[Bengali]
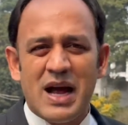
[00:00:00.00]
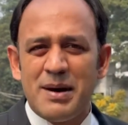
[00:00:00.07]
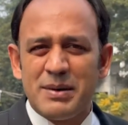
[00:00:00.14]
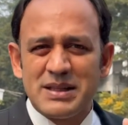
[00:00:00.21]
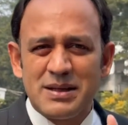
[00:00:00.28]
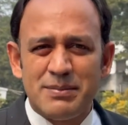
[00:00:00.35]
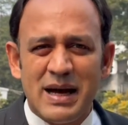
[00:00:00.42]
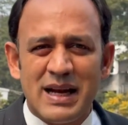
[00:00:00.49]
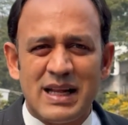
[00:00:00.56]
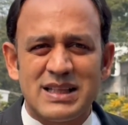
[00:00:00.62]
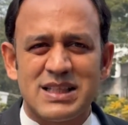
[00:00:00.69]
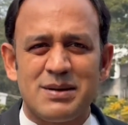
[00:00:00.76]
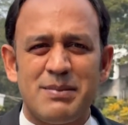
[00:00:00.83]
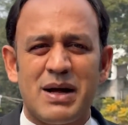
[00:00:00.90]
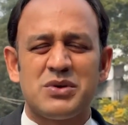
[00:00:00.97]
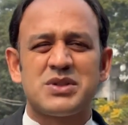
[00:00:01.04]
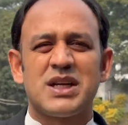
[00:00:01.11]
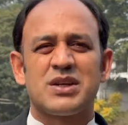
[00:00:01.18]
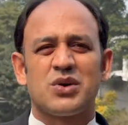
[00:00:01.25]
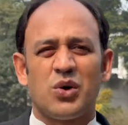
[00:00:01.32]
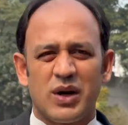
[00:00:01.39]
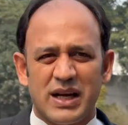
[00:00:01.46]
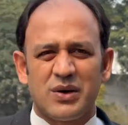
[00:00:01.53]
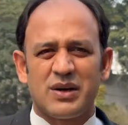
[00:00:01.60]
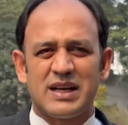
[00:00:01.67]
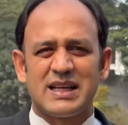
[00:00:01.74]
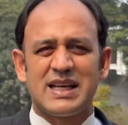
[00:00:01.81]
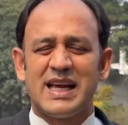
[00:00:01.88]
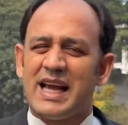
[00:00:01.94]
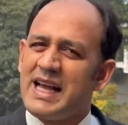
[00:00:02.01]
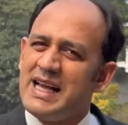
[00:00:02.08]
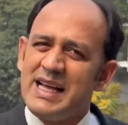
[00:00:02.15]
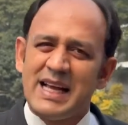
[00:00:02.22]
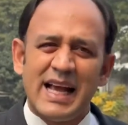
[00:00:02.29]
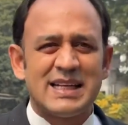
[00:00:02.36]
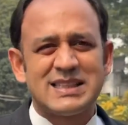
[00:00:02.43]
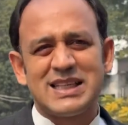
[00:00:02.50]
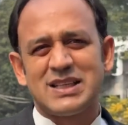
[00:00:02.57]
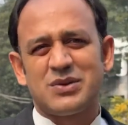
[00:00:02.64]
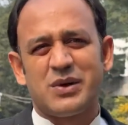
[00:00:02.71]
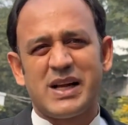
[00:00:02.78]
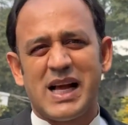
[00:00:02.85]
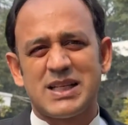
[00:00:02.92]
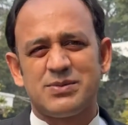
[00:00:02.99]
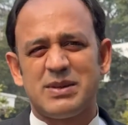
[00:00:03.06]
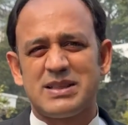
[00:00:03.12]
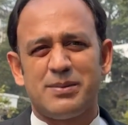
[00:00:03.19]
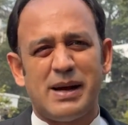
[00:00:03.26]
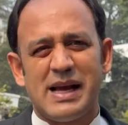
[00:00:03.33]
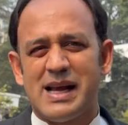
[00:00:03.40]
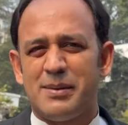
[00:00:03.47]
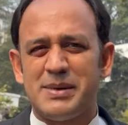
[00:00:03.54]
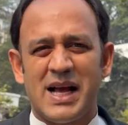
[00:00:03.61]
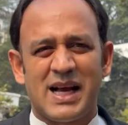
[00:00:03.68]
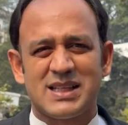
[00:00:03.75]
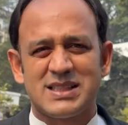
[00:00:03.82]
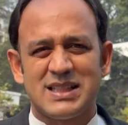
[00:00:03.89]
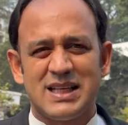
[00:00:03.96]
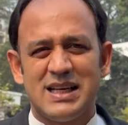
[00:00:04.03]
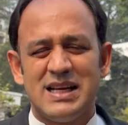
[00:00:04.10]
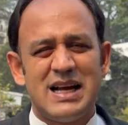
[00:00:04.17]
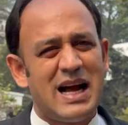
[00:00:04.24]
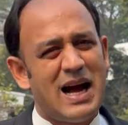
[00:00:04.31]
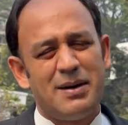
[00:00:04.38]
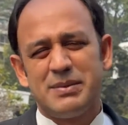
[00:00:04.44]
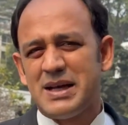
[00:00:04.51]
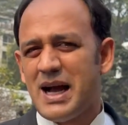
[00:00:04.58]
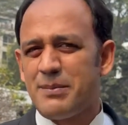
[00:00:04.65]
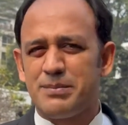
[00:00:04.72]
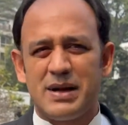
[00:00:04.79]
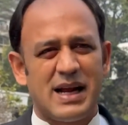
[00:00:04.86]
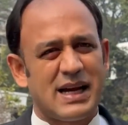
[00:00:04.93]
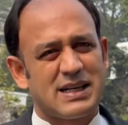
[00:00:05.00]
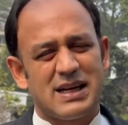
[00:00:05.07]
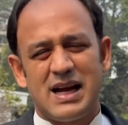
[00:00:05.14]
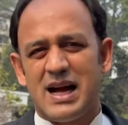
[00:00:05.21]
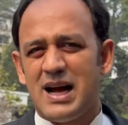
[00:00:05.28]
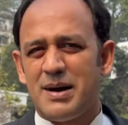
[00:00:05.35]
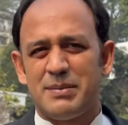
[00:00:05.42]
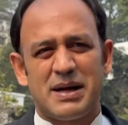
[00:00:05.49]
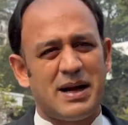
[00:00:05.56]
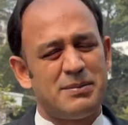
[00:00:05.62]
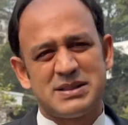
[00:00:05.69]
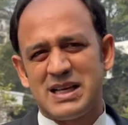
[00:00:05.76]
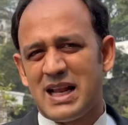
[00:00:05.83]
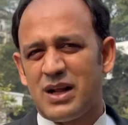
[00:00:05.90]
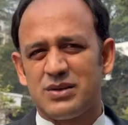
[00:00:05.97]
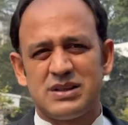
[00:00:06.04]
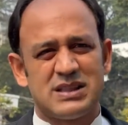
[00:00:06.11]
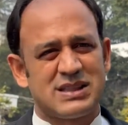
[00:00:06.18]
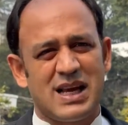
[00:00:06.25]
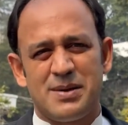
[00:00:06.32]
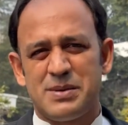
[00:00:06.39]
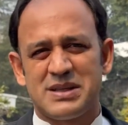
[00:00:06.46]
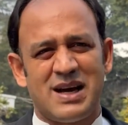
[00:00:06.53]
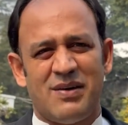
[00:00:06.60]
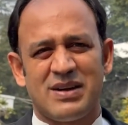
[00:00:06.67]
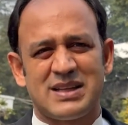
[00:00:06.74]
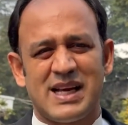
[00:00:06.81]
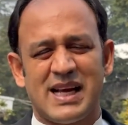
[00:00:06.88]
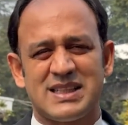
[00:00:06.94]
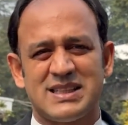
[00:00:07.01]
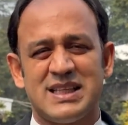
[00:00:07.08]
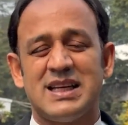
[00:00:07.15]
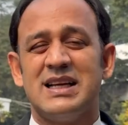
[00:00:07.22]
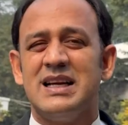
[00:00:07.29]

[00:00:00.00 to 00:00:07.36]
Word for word: আমাদের বাংলাদেশের মানুষের ঘরে ঘরে গিয়ে হ্যান্ডশেক করে আসবে যে ভাই আমি আসছি আমি আপনারা একটা আমার আমি সালাউদ্দিন সাহেবের দাওয়াতে আইছি